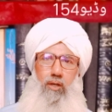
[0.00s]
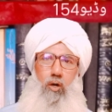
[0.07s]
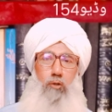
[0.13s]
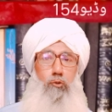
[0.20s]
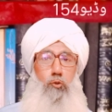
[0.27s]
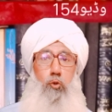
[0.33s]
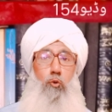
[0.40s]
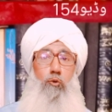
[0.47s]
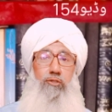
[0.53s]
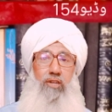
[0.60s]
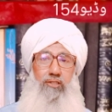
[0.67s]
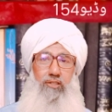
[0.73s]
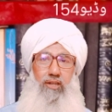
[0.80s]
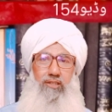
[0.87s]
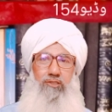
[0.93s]
और सूख
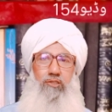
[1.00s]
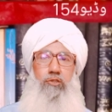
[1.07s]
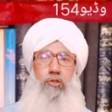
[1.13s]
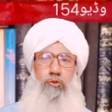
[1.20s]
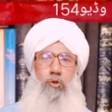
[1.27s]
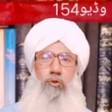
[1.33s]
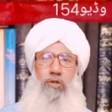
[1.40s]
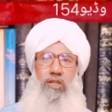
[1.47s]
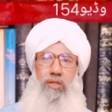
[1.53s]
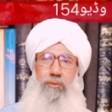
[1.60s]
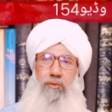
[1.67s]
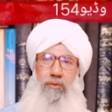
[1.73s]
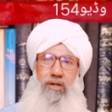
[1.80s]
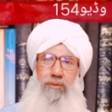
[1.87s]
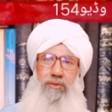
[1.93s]
जाता है जिसे सोकड़े की
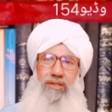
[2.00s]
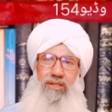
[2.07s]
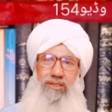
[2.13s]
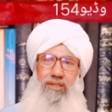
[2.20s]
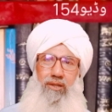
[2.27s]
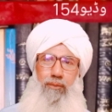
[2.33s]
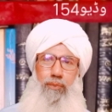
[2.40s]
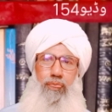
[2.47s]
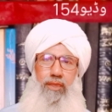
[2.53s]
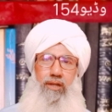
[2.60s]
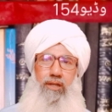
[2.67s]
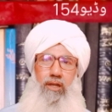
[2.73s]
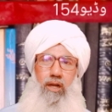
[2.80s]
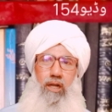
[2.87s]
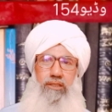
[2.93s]
बीमारी भी कहते हैं
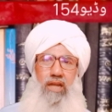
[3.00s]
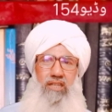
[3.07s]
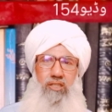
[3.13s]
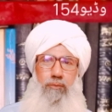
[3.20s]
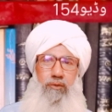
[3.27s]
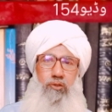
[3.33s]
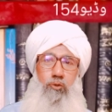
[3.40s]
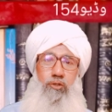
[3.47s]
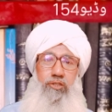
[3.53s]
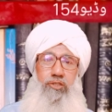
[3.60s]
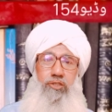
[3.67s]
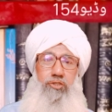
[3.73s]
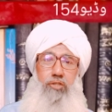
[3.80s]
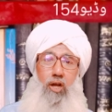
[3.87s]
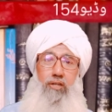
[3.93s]
अच्छा ऐसे बच्चों की
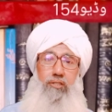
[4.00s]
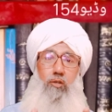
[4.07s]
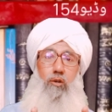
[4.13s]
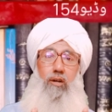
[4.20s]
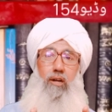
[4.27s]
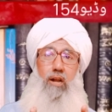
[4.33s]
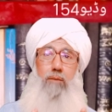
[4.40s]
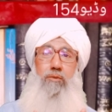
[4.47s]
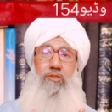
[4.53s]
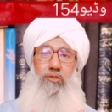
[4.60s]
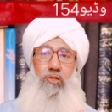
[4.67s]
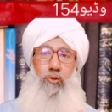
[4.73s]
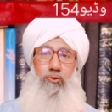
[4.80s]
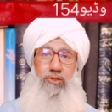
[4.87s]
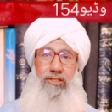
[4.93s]
निशानी और अलामत
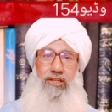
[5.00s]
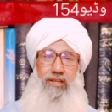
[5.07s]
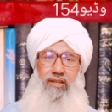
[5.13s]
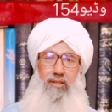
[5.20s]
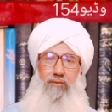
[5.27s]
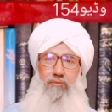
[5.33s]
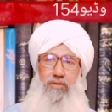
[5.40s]
ये होती है